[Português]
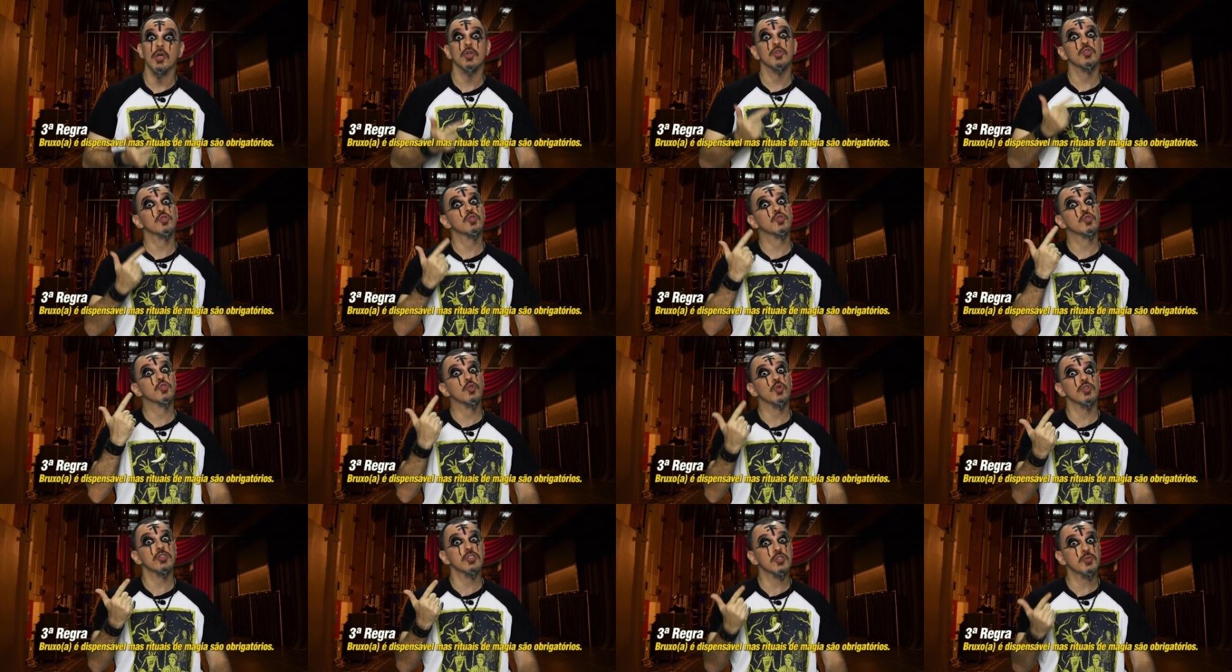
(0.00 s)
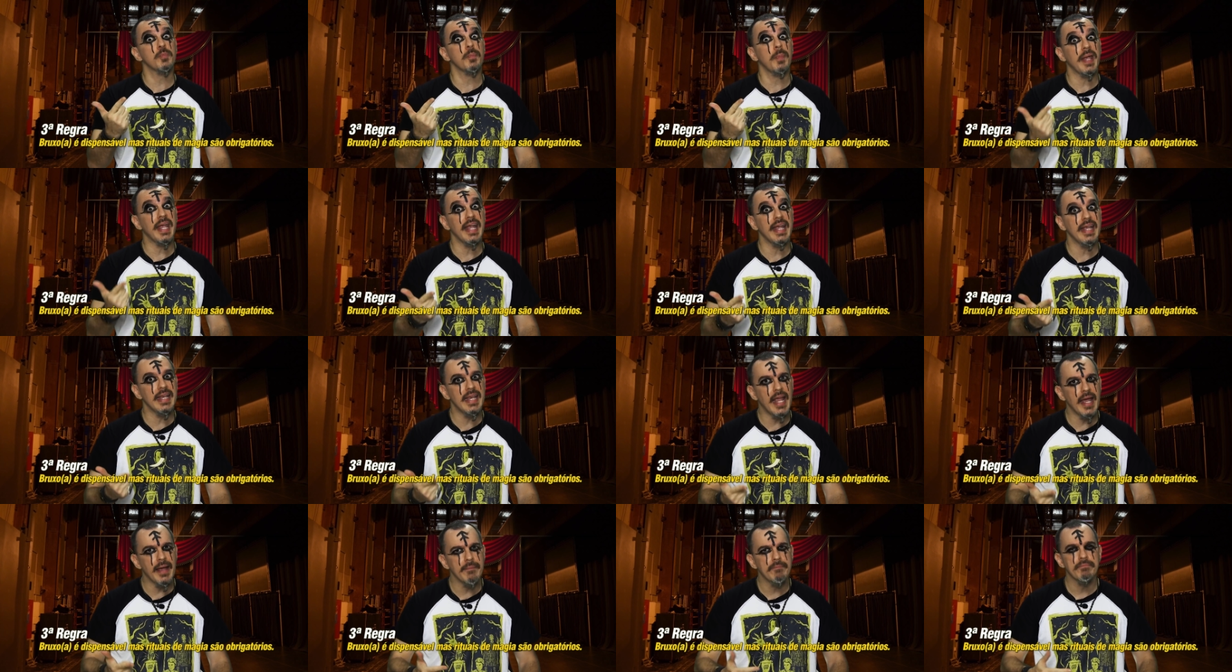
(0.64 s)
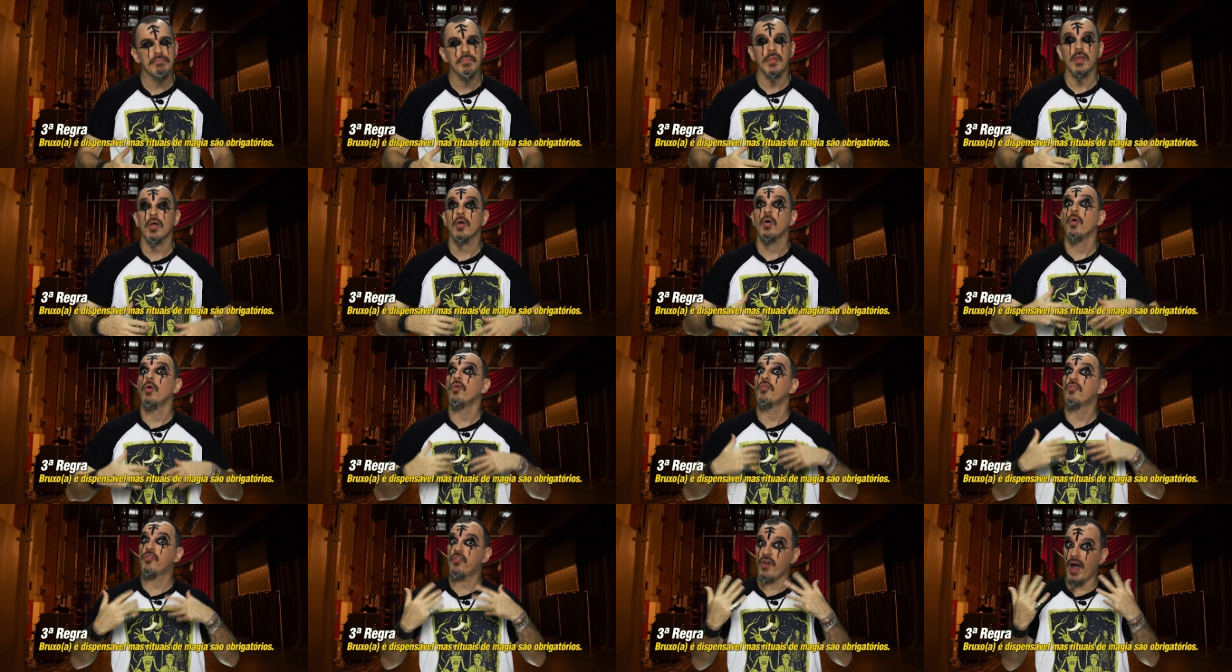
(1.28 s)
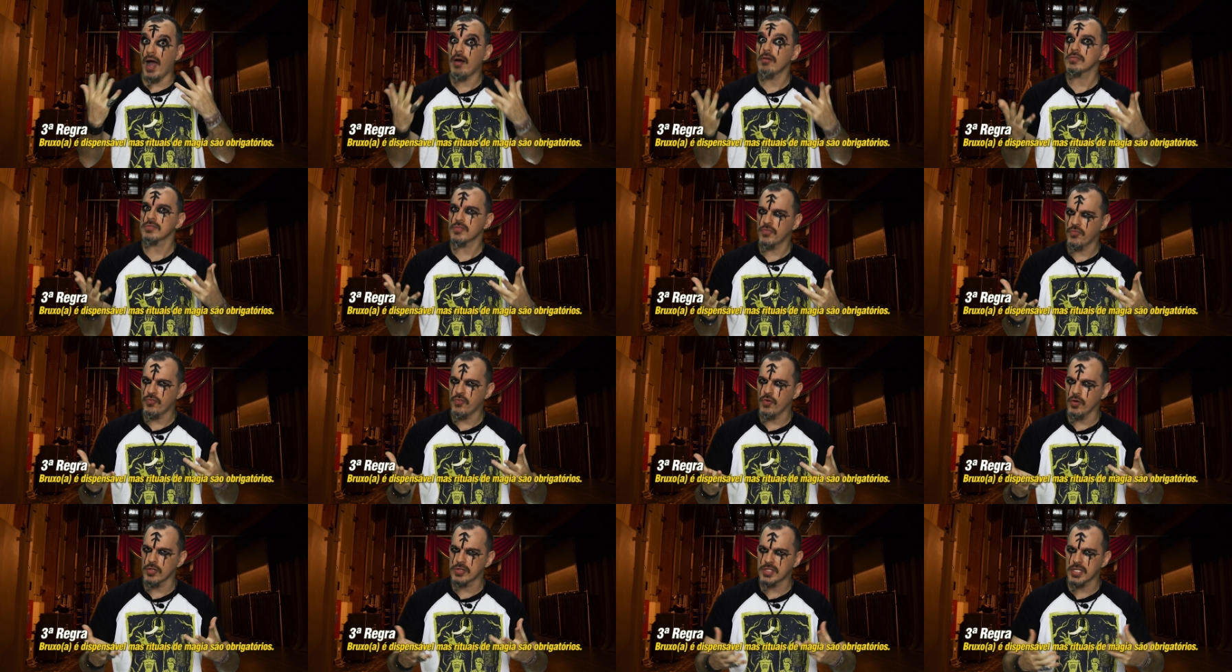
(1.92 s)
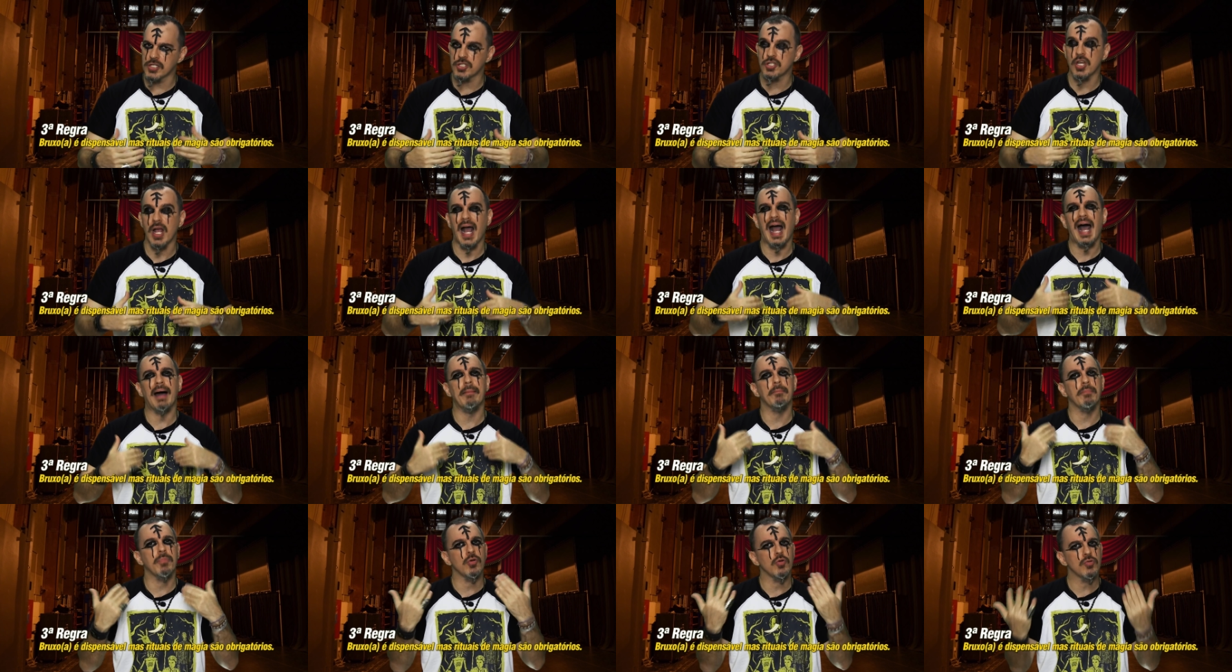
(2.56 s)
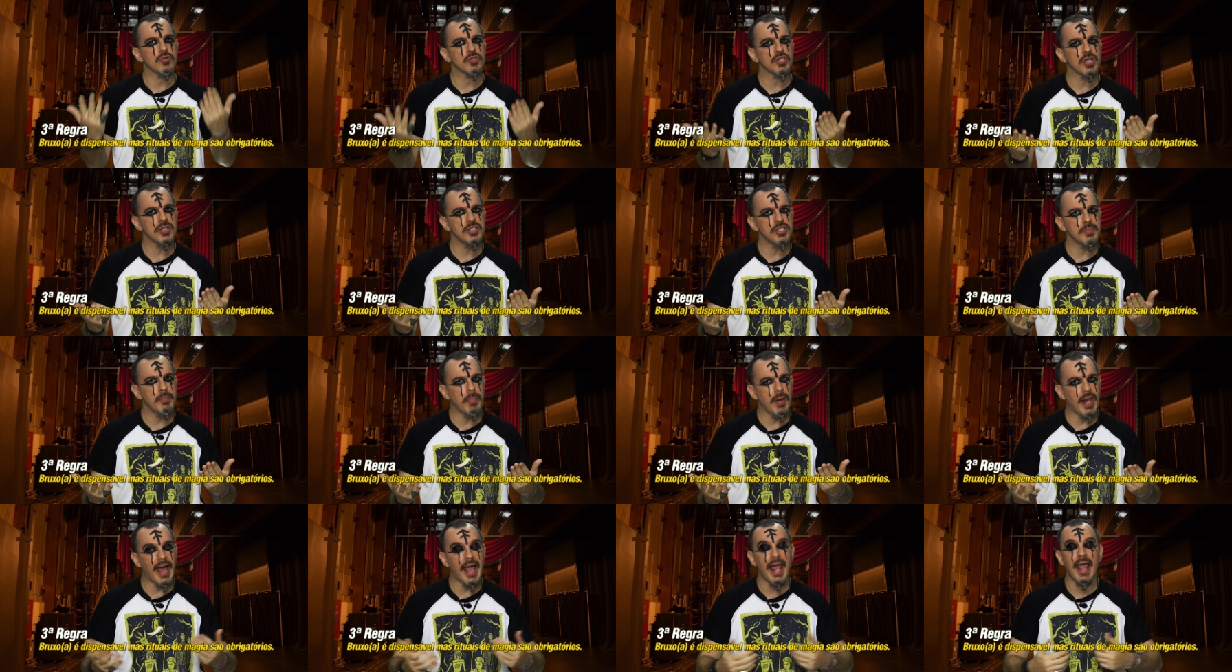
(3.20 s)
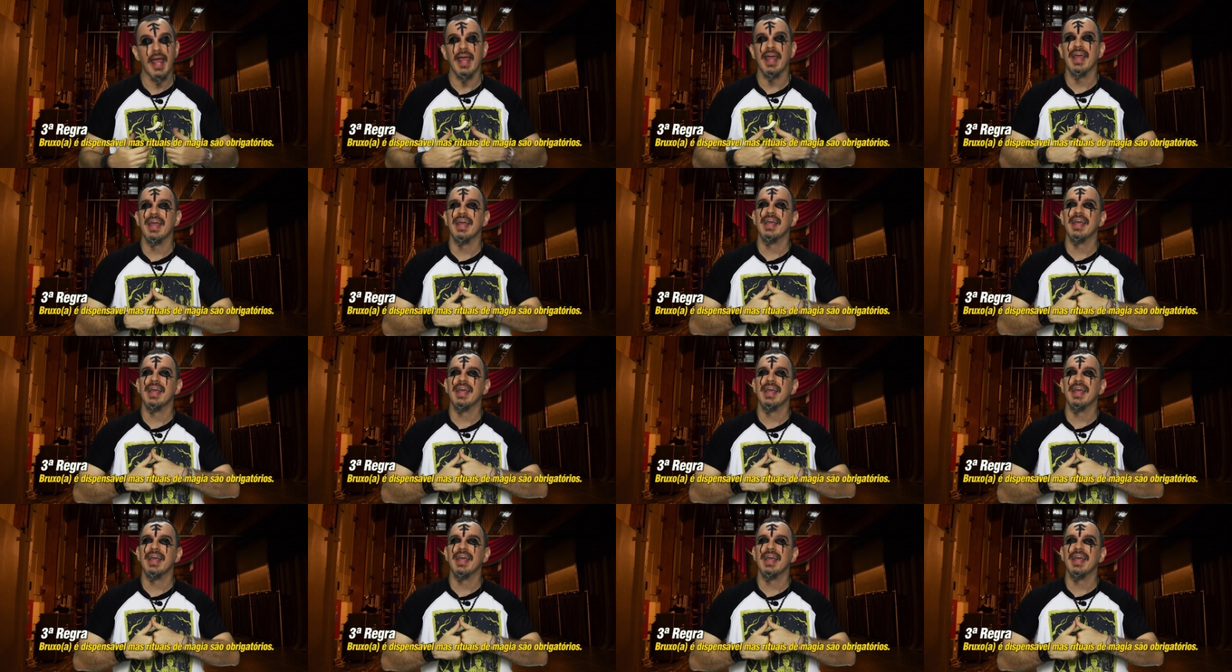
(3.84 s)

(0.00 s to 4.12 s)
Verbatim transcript: Suspiria, o Found Footage A Bruxa de Blair